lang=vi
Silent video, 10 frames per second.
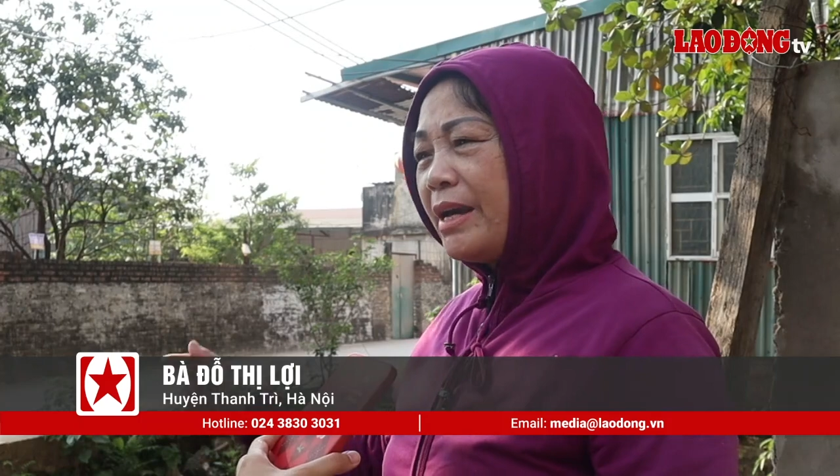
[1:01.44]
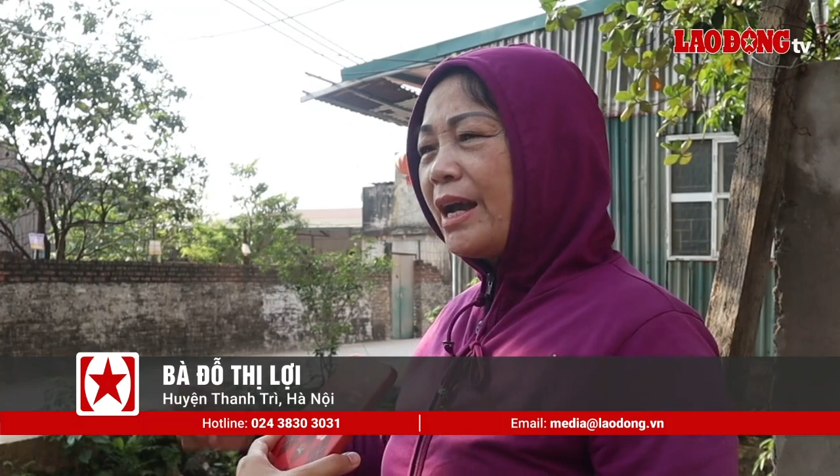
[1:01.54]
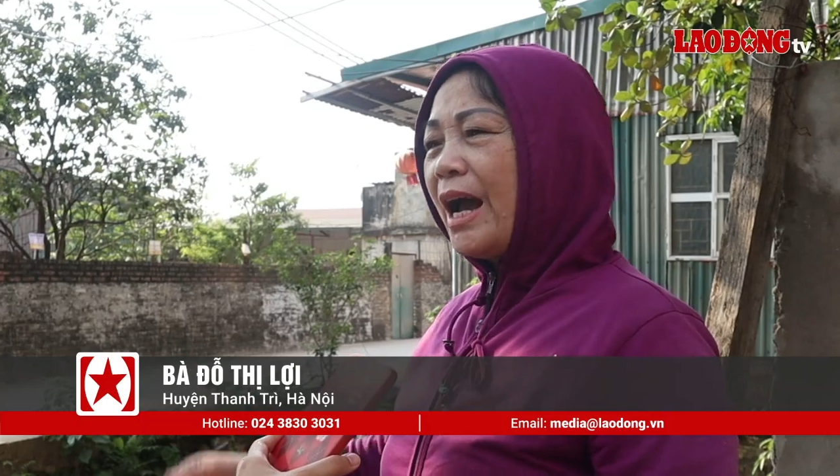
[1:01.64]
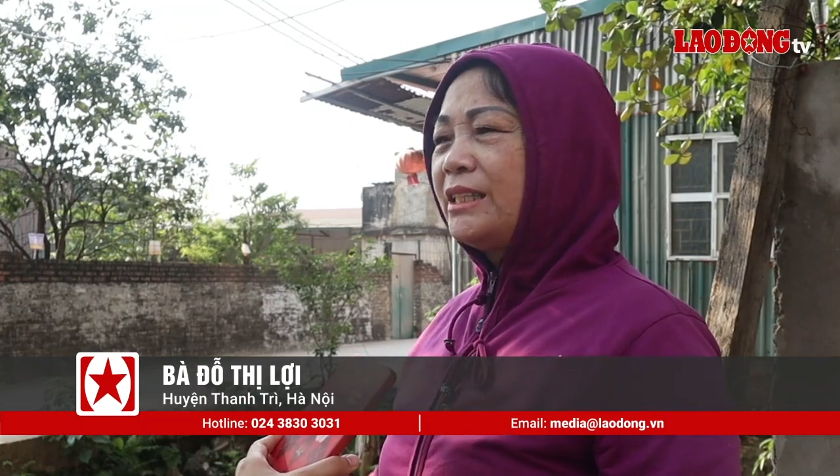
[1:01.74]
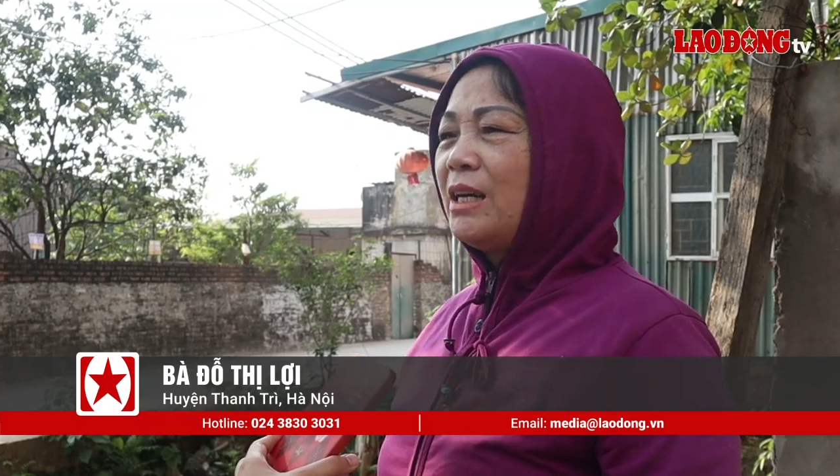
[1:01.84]

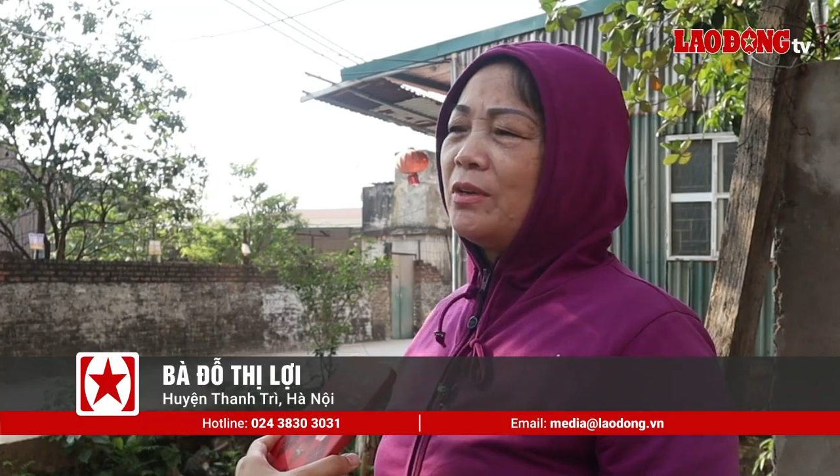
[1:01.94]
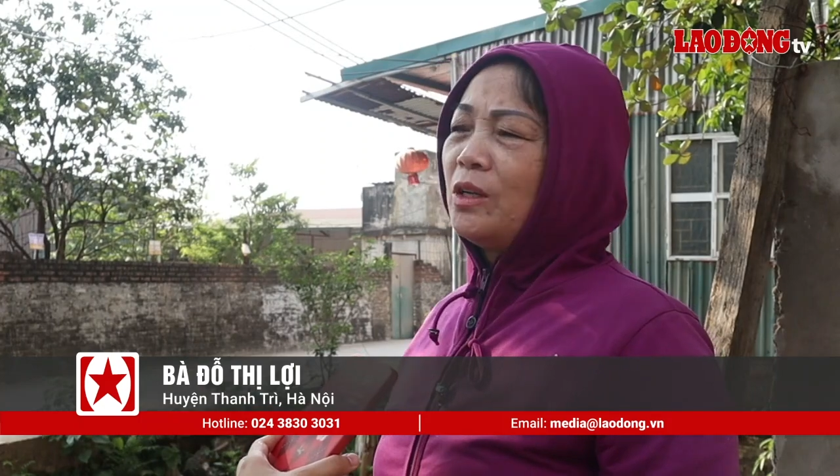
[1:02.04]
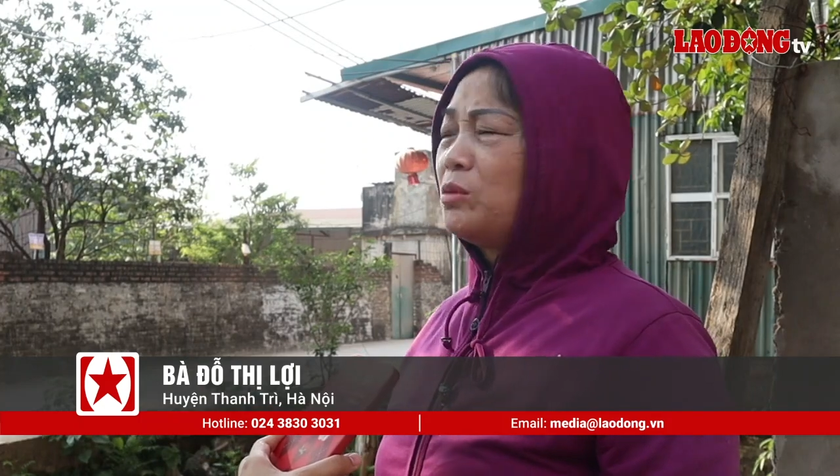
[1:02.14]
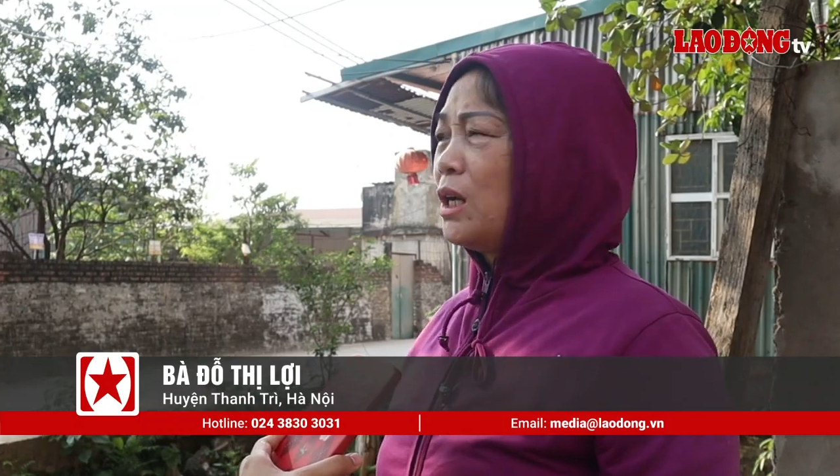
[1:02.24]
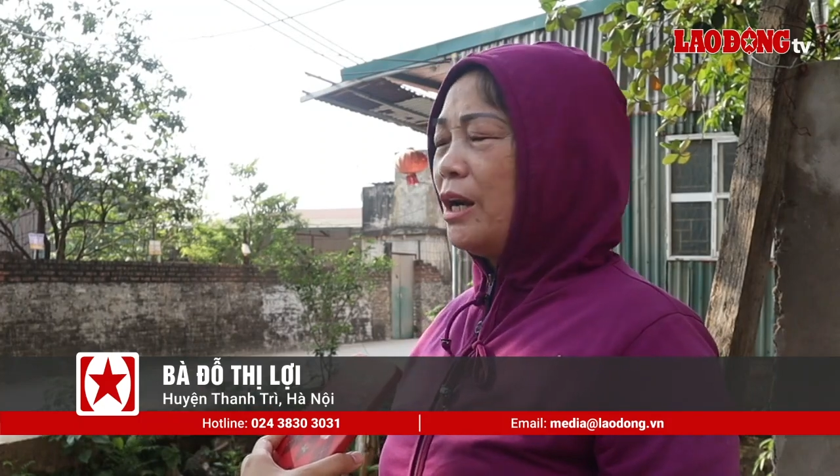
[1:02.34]
mấy ca chết
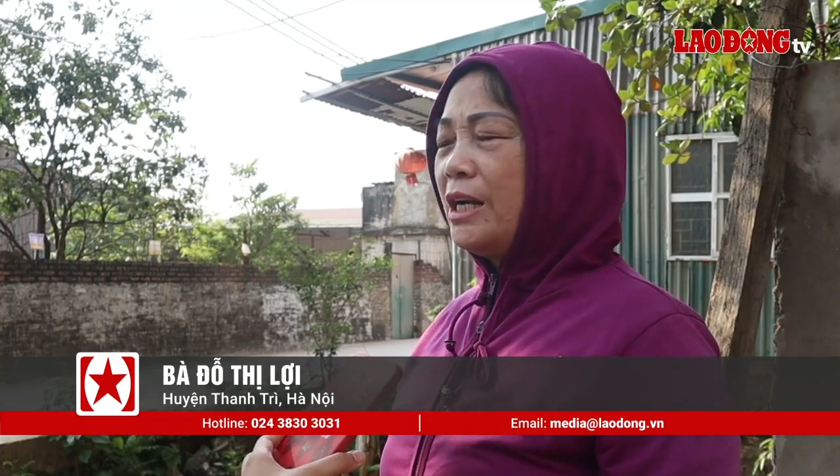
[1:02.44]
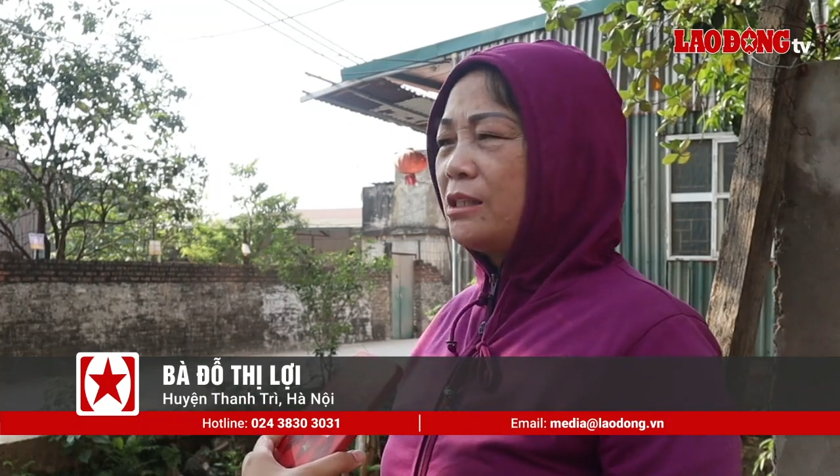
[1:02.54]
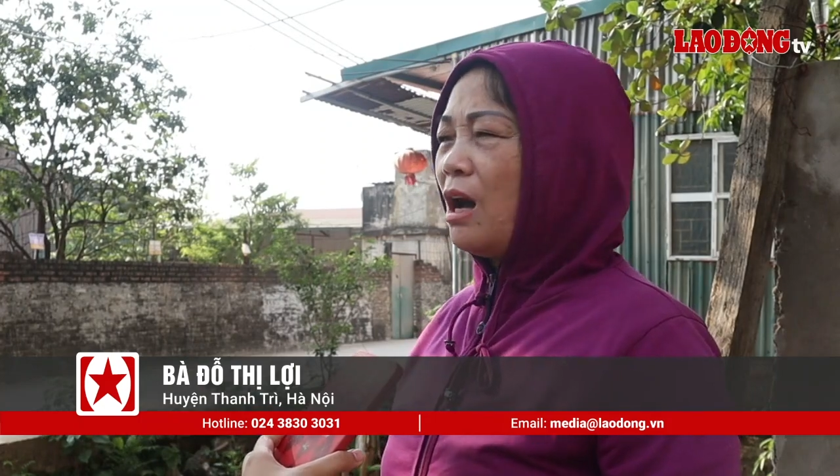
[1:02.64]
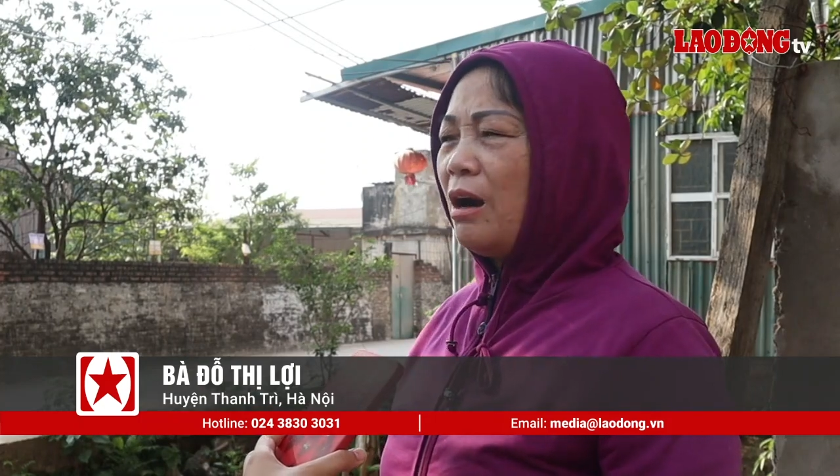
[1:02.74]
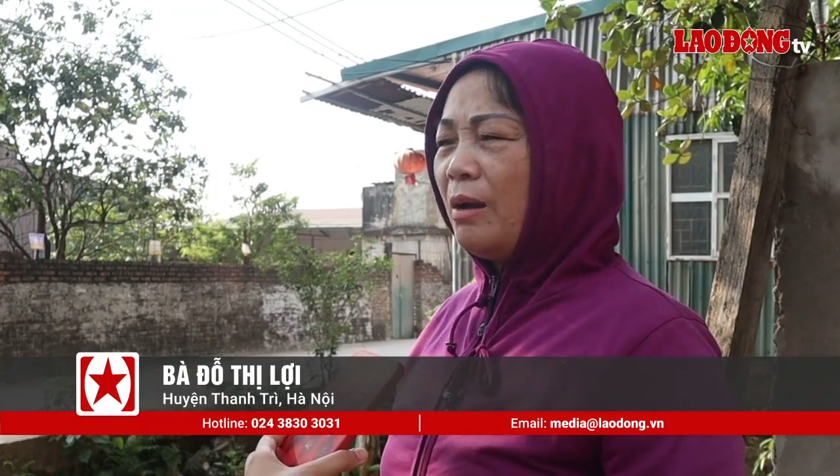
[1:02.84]
về chúng tôi ở
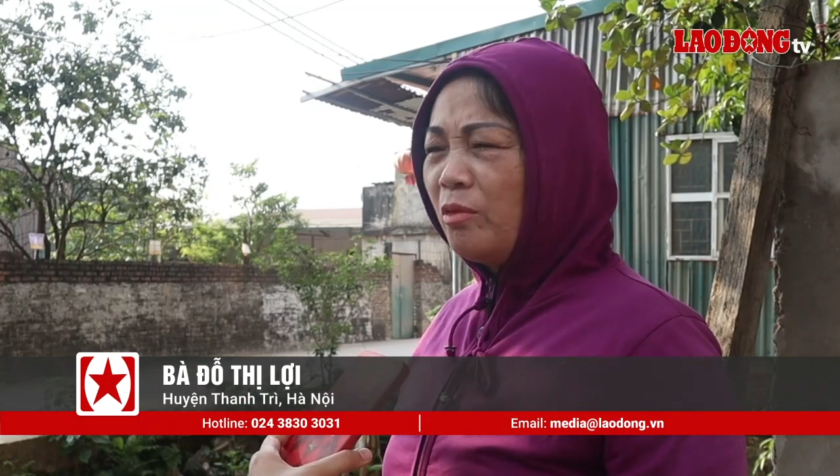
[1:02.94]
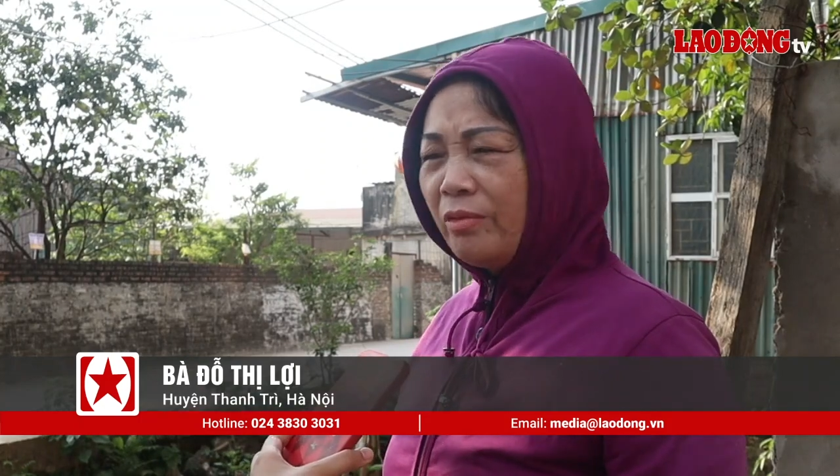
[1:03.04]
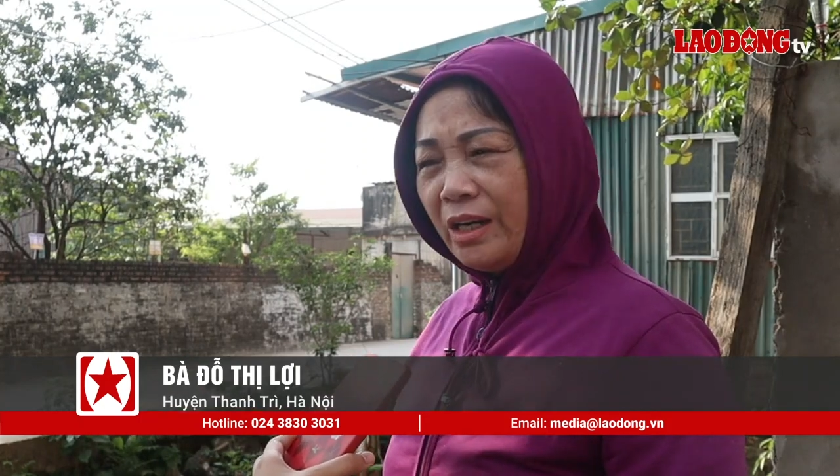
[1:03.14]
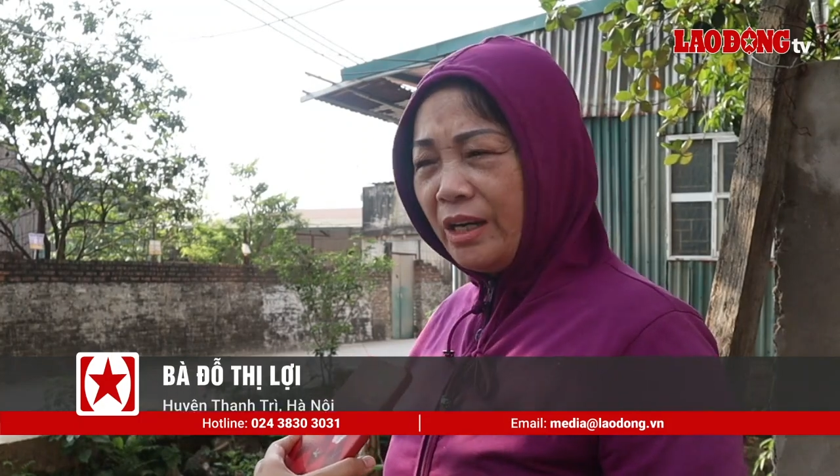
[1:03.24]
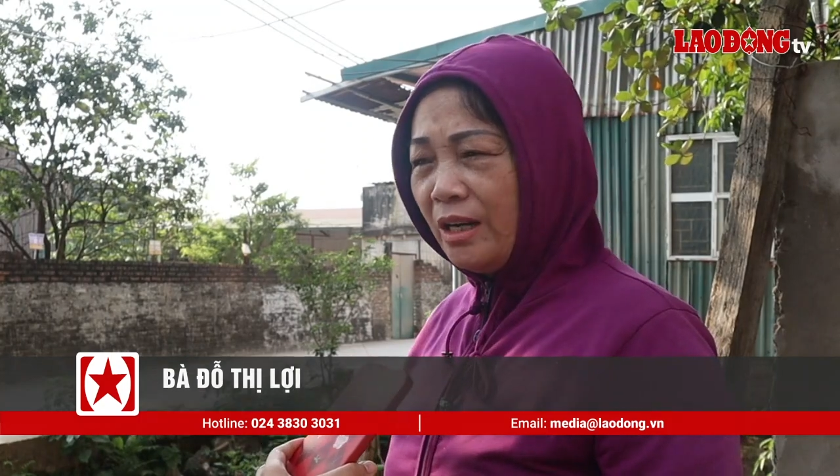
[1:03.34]
đây sợ lắm
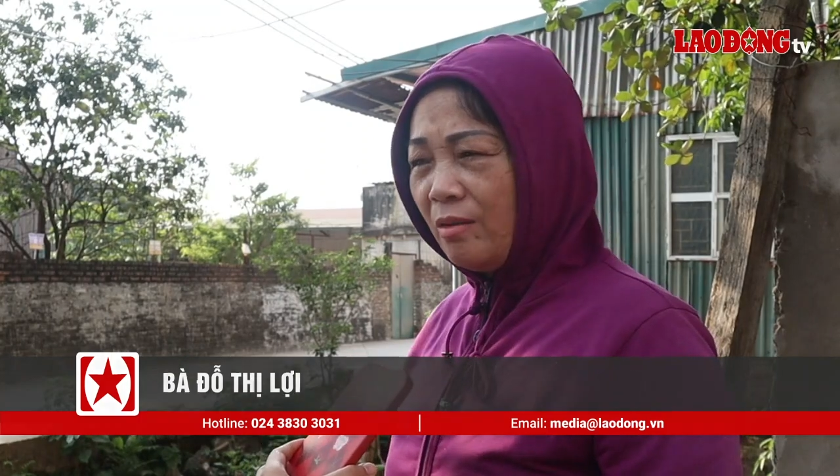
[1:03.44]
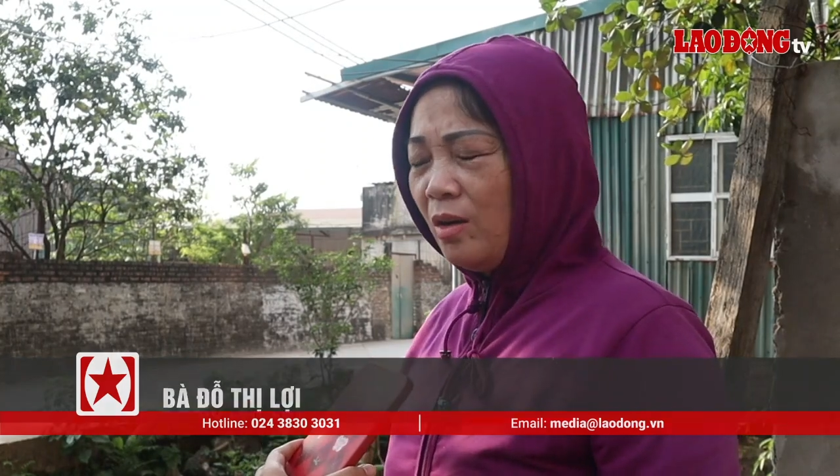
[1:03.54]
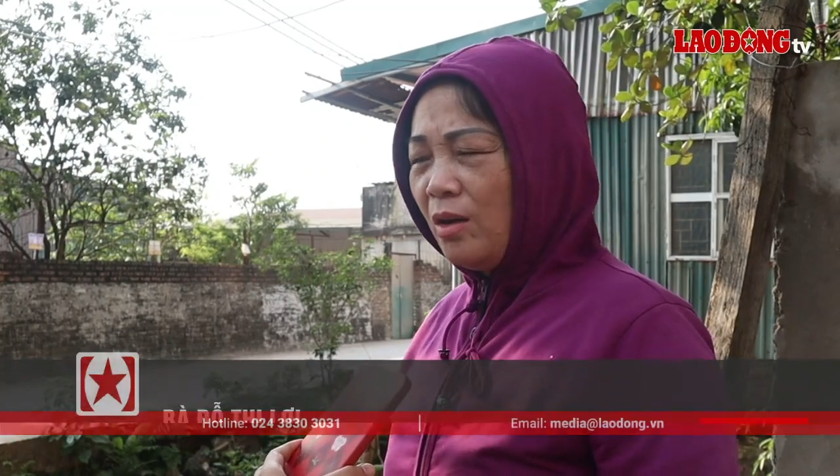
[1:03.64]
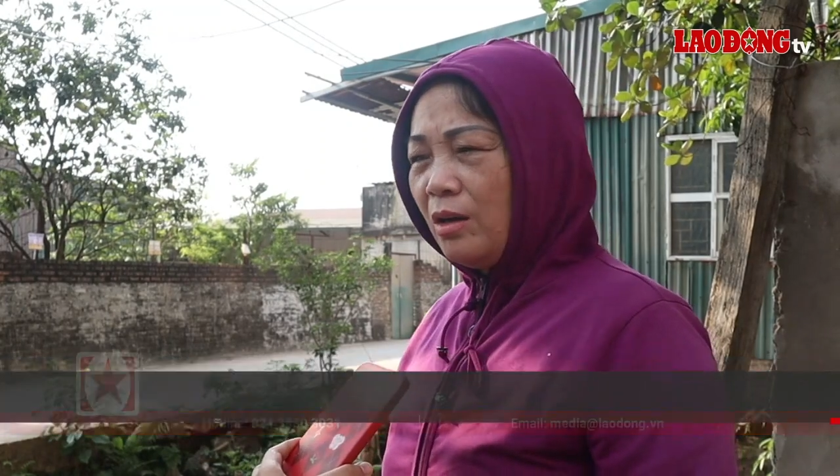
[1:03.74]
không phải đấy đâu